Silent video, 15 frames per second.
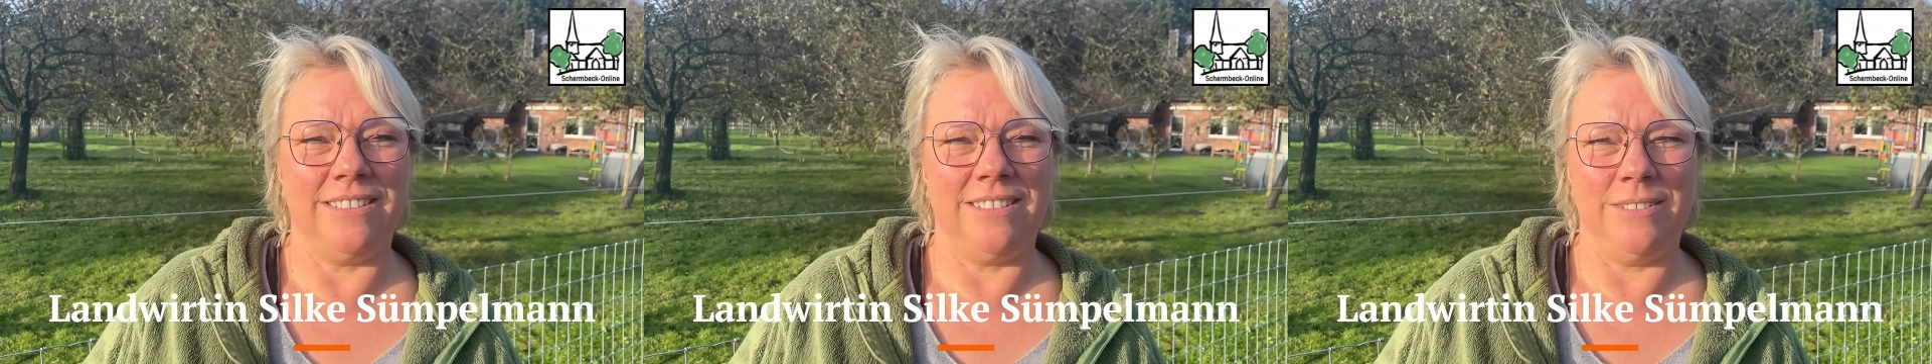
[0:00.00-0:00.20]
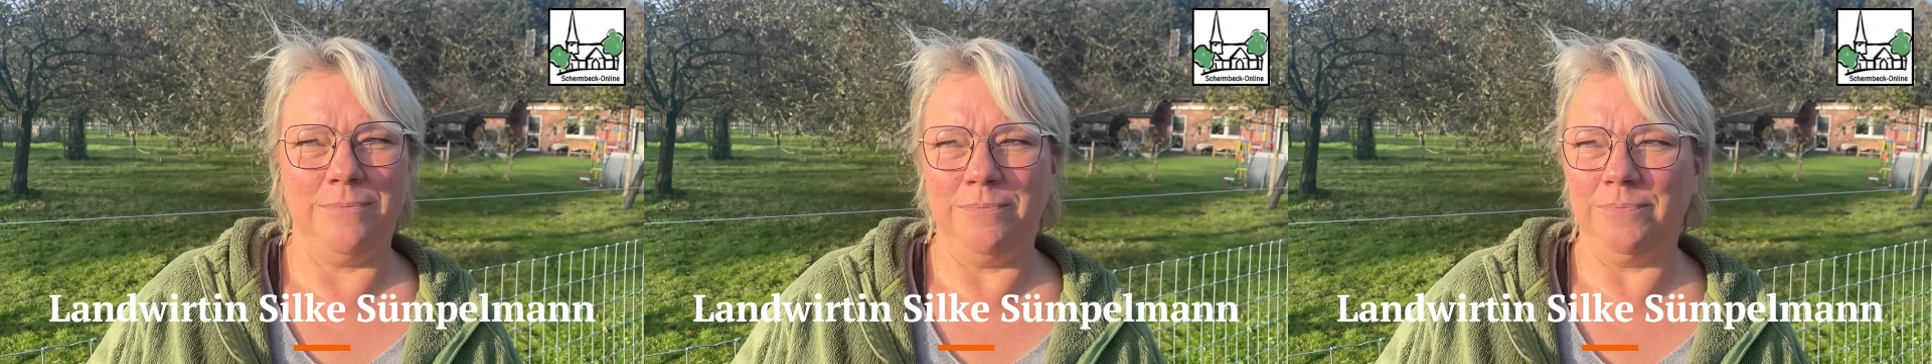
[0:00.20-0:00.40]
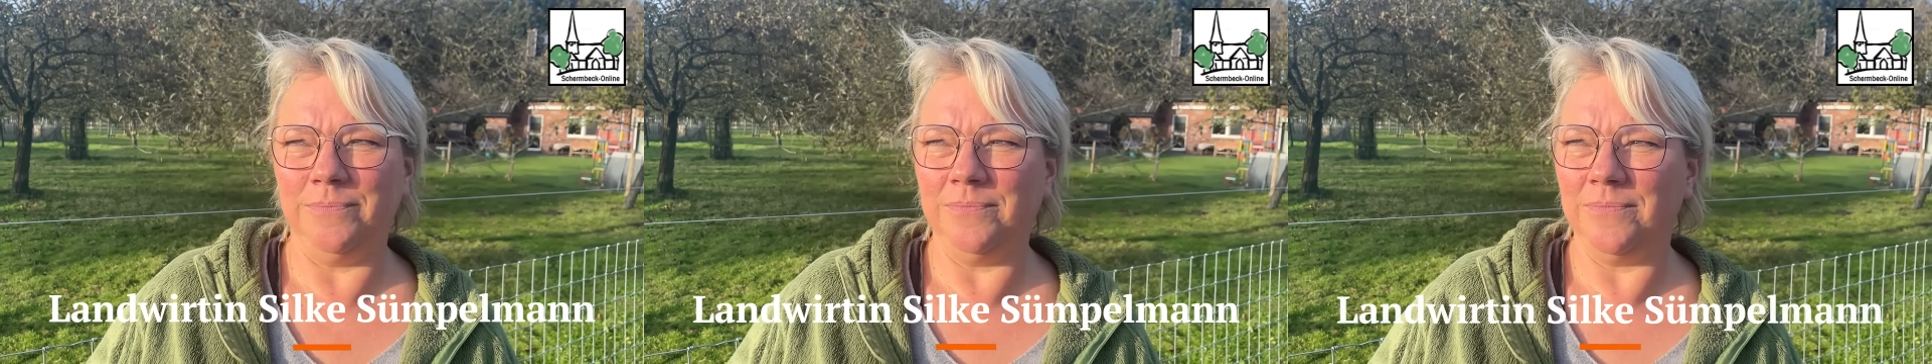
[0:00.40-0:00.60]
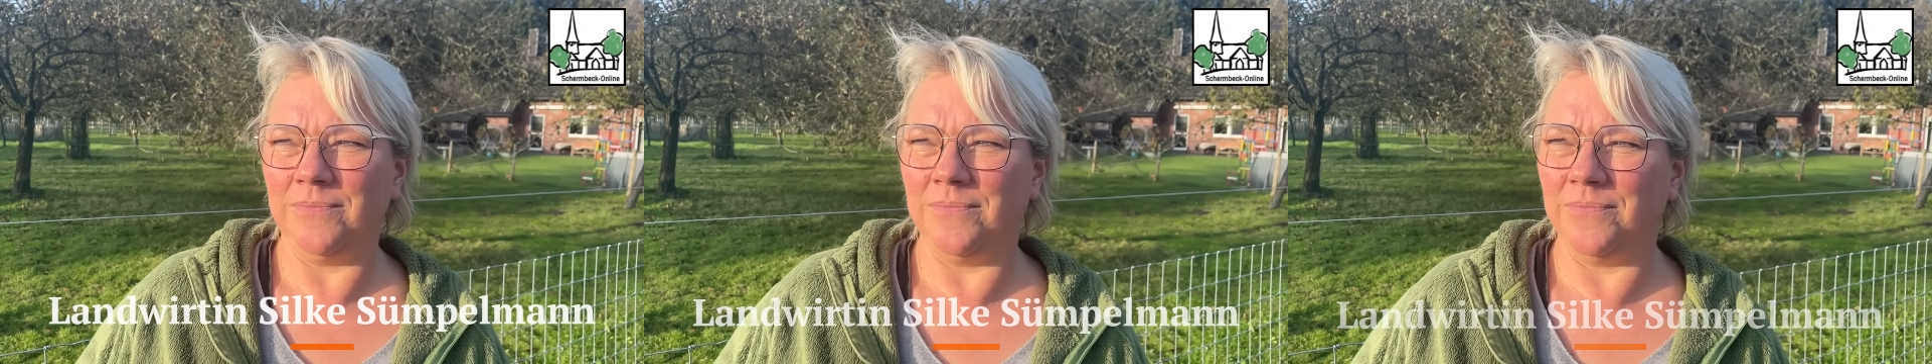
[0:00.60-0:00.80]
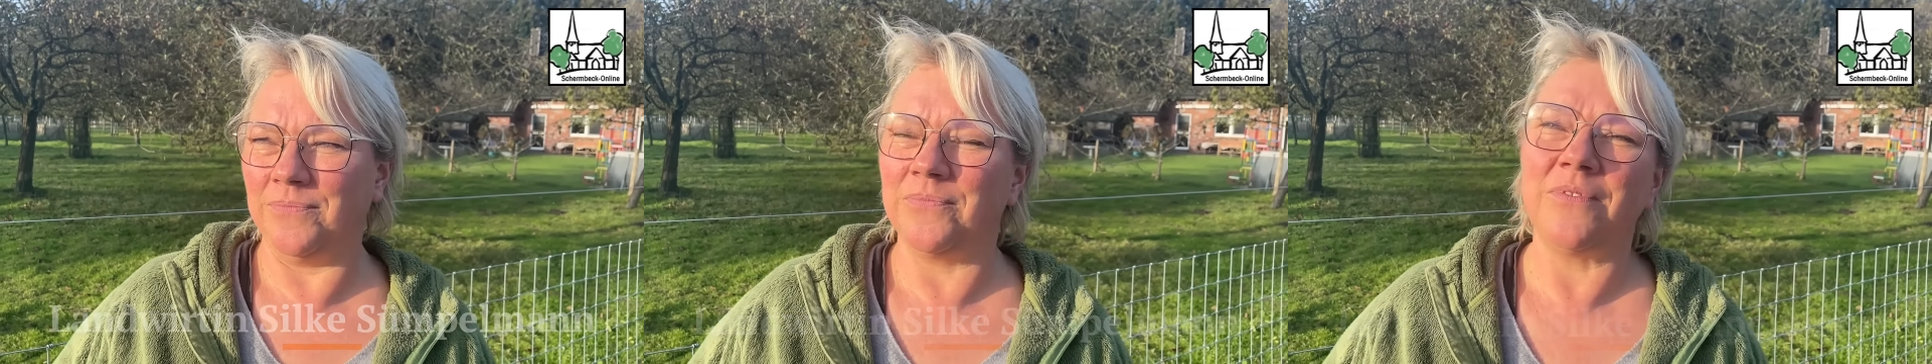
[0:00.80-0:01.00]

ähm,